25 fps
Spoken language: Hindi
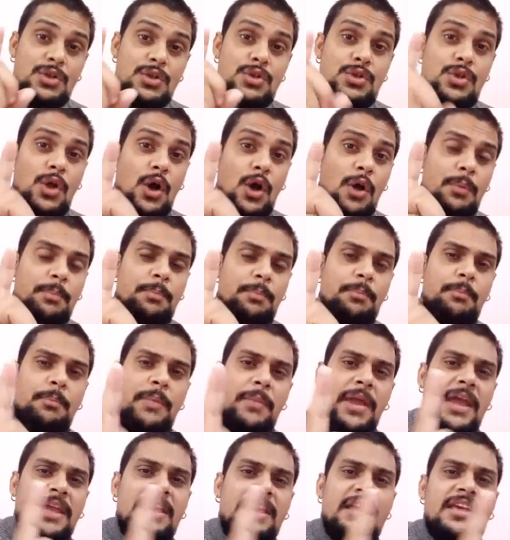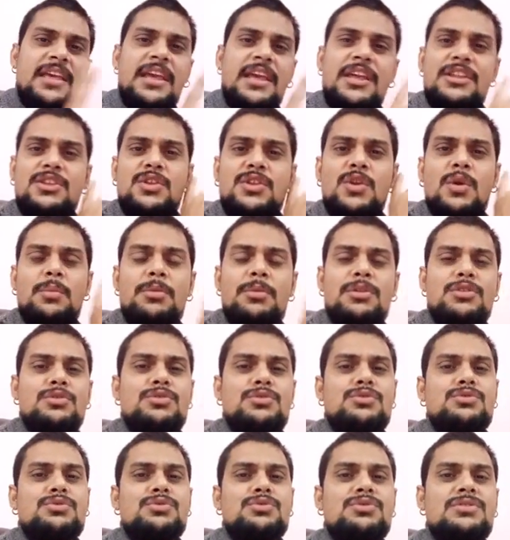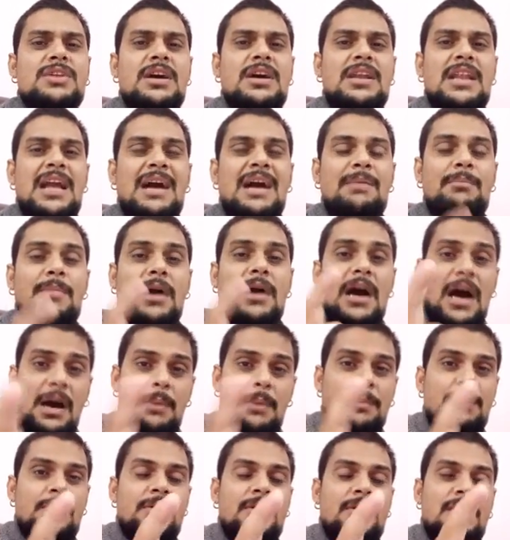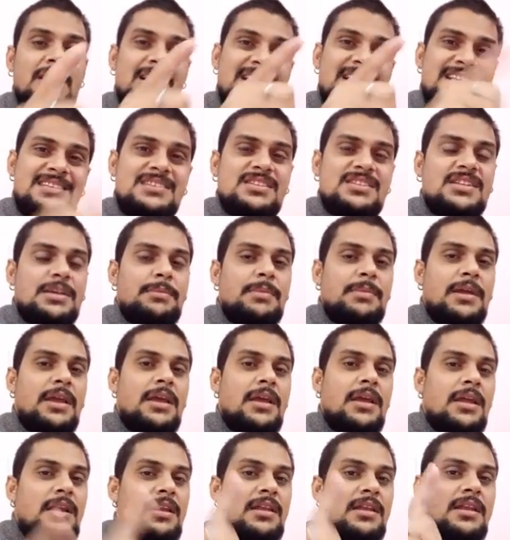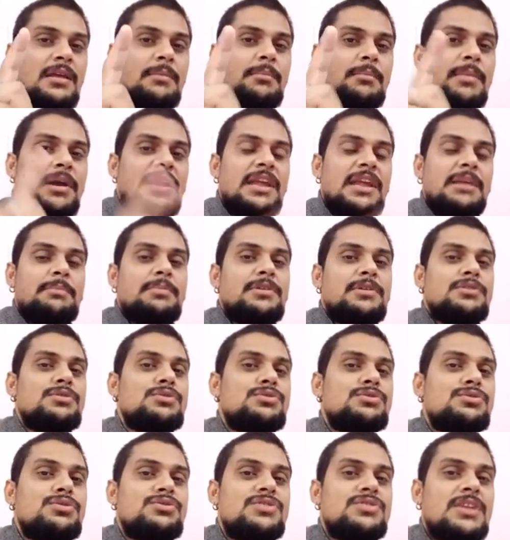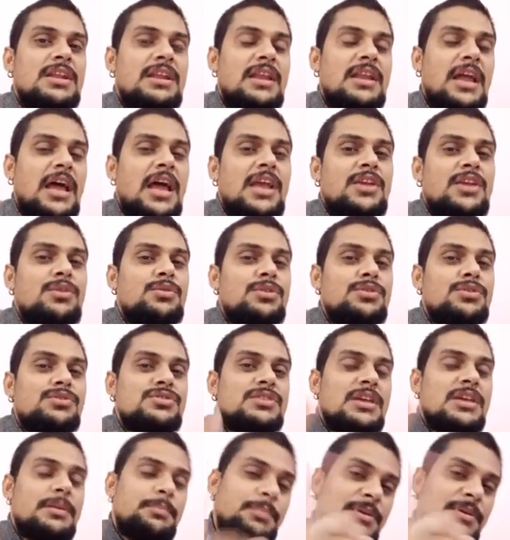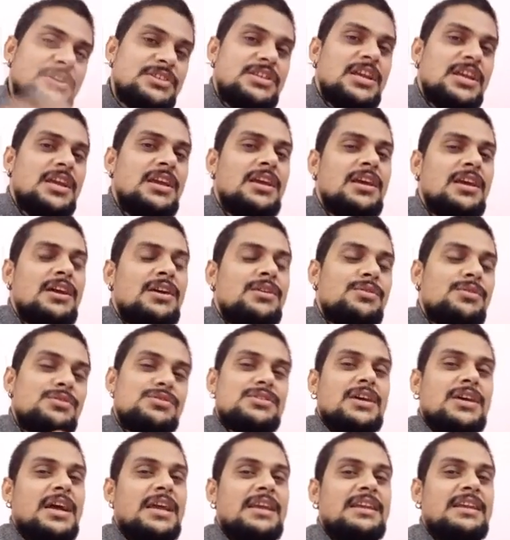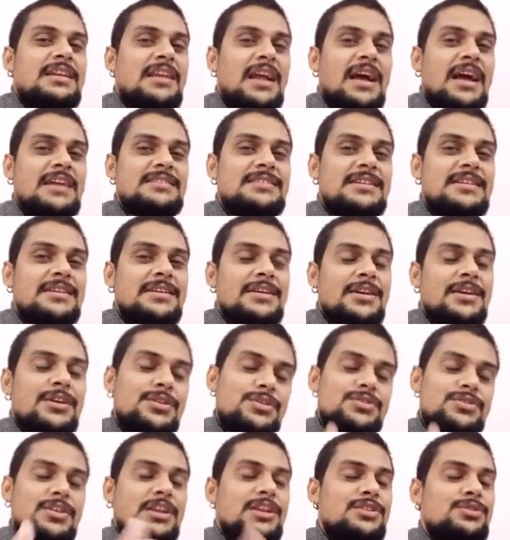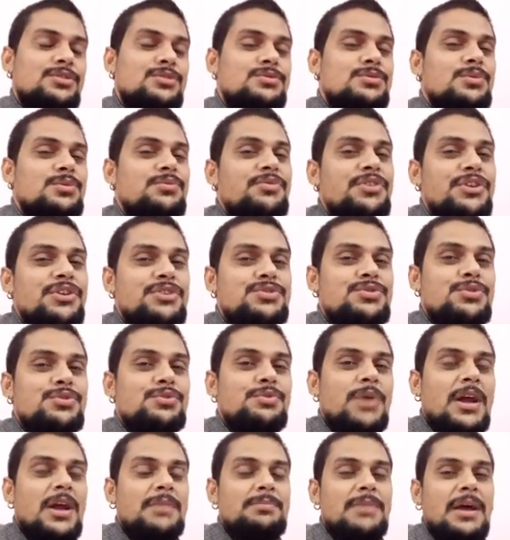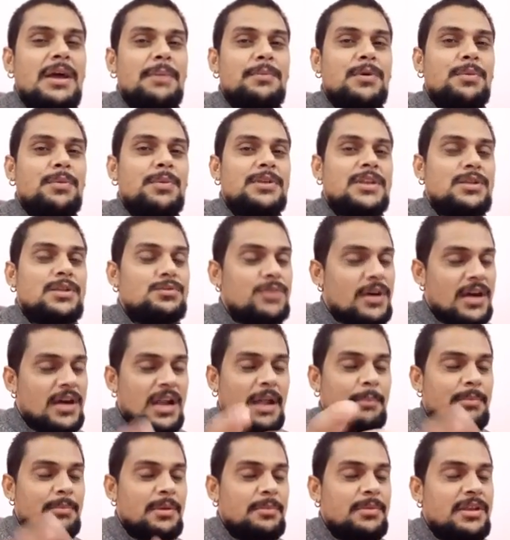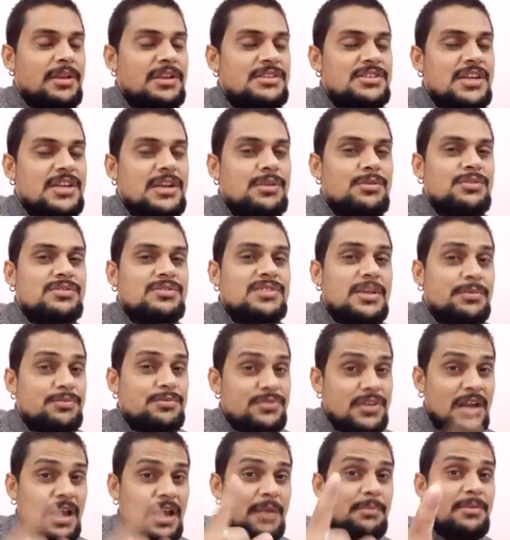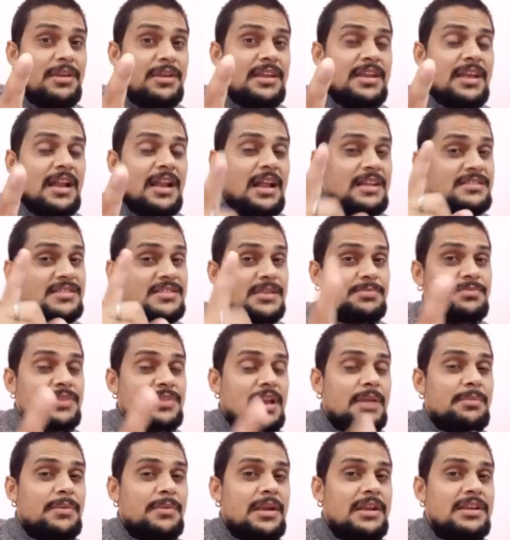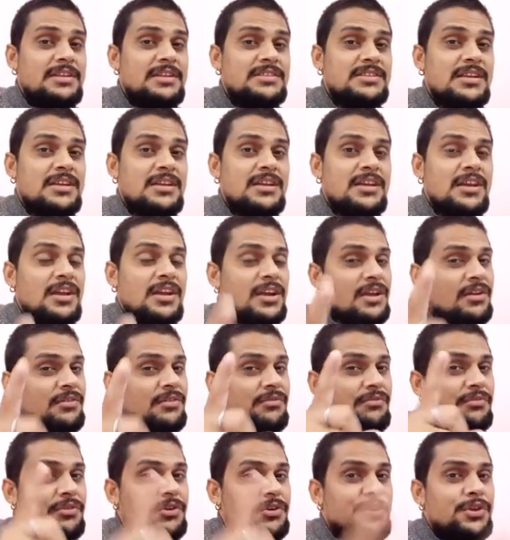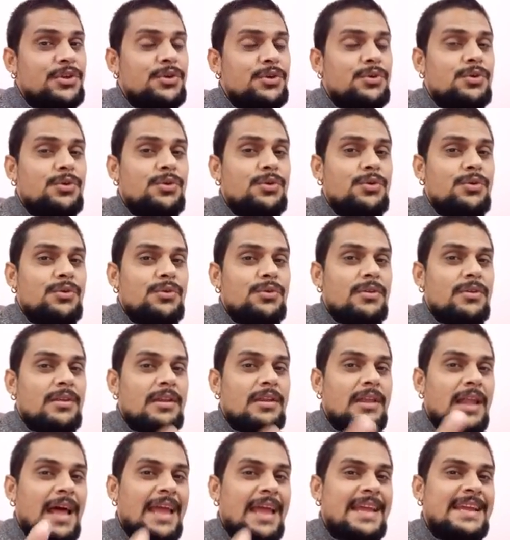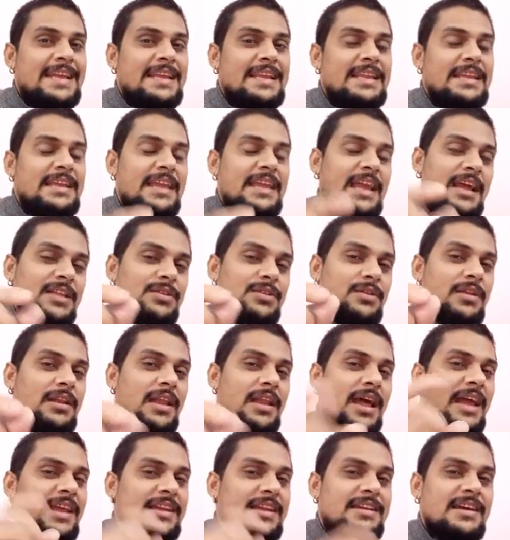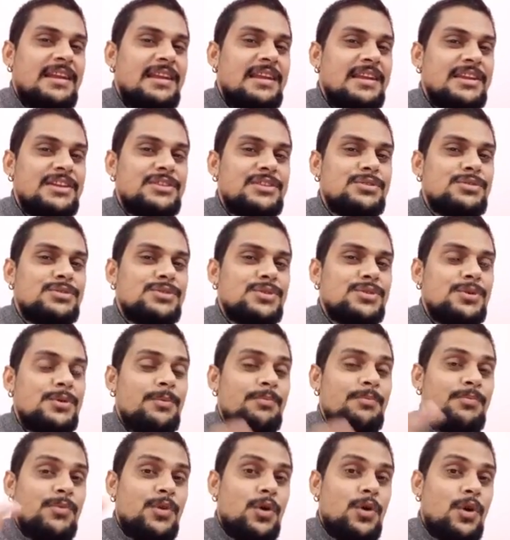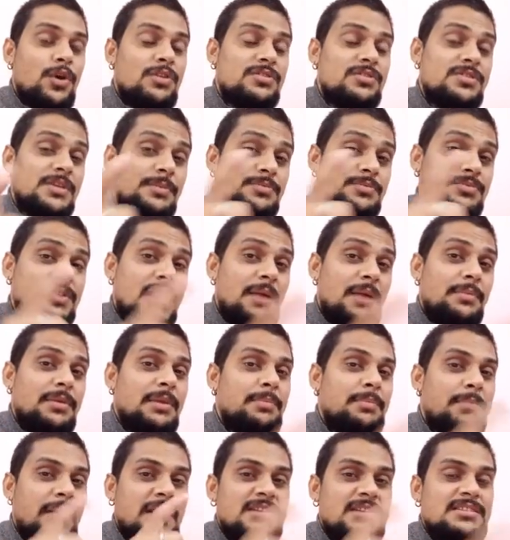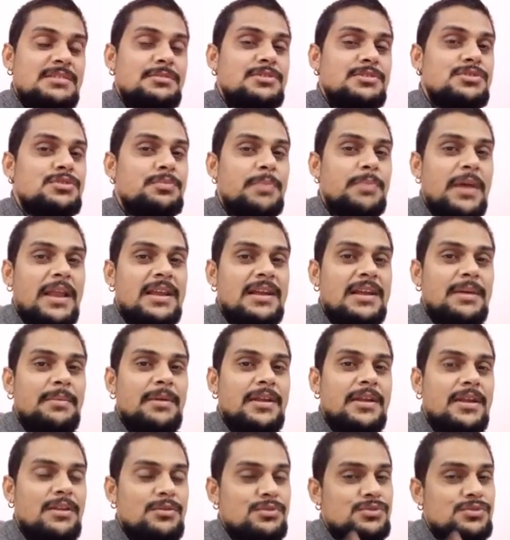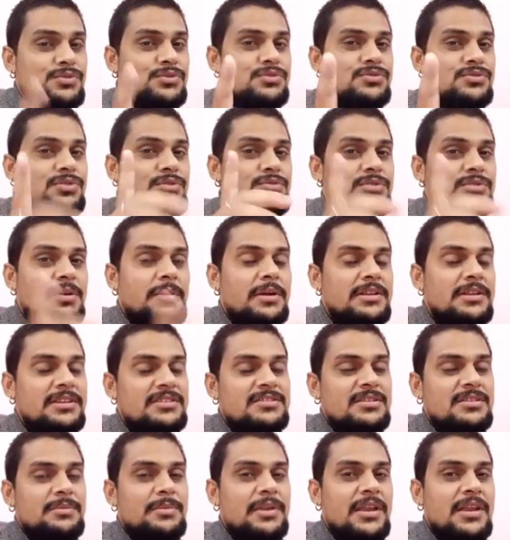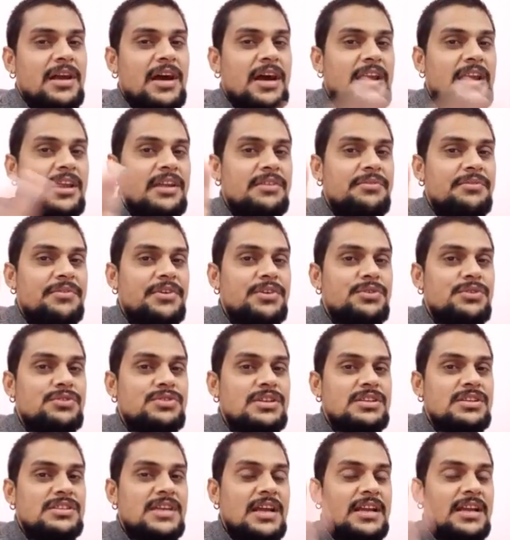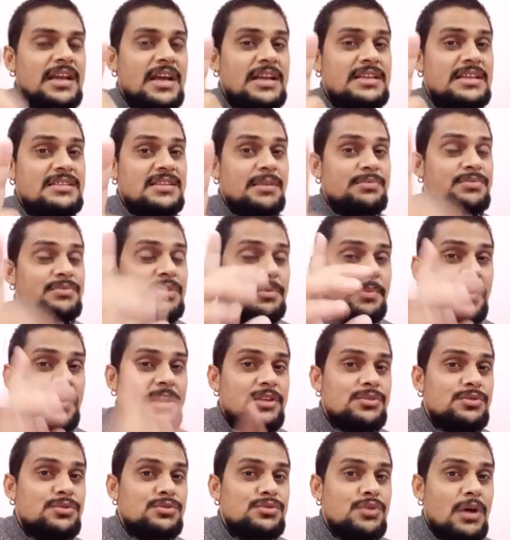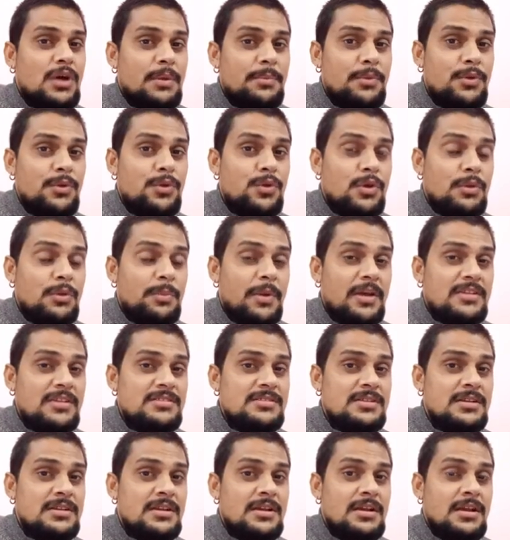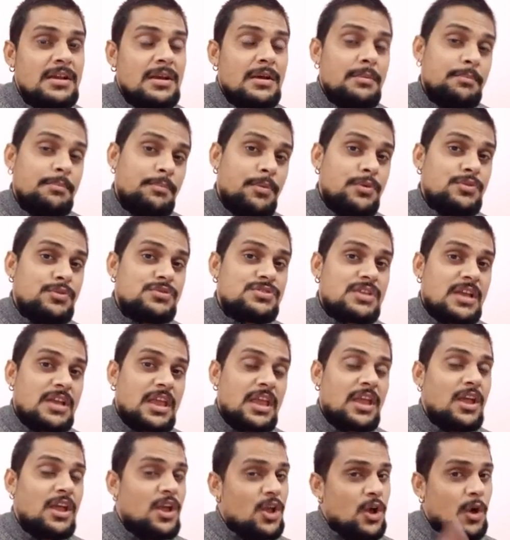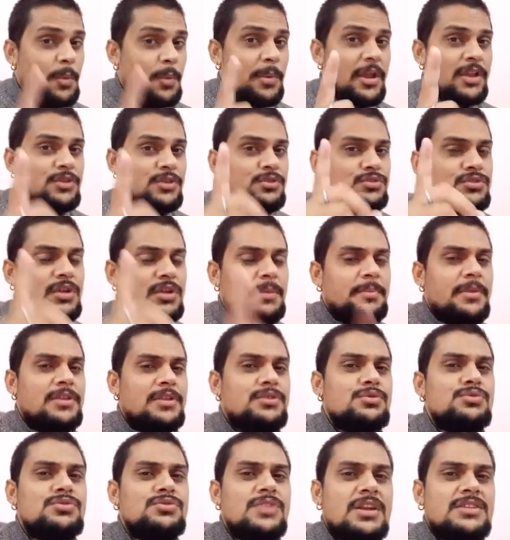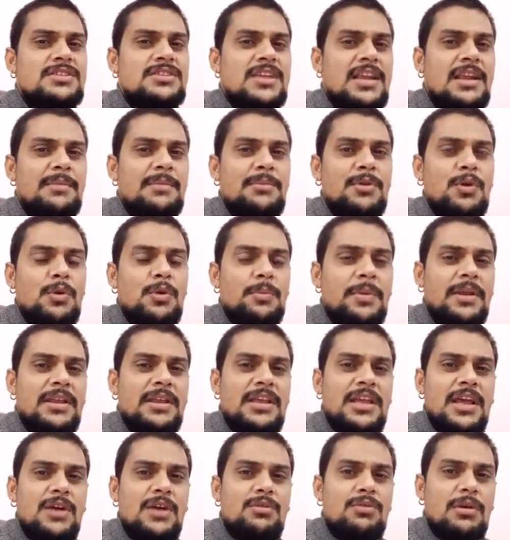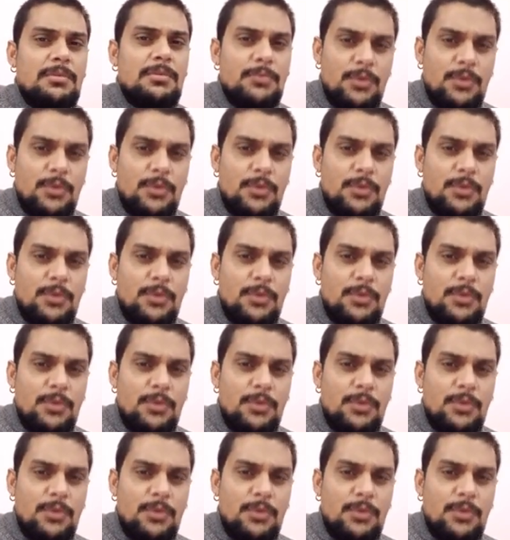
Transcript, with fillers: टॉप महंगी खेतियों में दोस्तों उसका नाम अब इस समय नंबर एक पर दोस्तों चल रहा है क्योंकि उसके पीछे उसका एक राज है तो चलिए दोस्तों वीडियो शुरुआत में आपको बता दूं अगर आपने मेरे चैनल को सब्सक्राइब नहीं करा है सब्सक्राइब कर लीजिए वीडियो को लाइक नहीं किया है तो लाइक कर लीजिए दोस्तों और सब्सक्राइब के पास ही में जो बेल का बटन है उसको जरूर दबा दीजिए इससे मेरे हर एक वीडियोज़ की जानकारी सबसे पहले दोस्तों आप लोगों के पास पहुंच सके और मैंने दोस्तों अपना दूसरा चैनल भी ओपन किया हुआ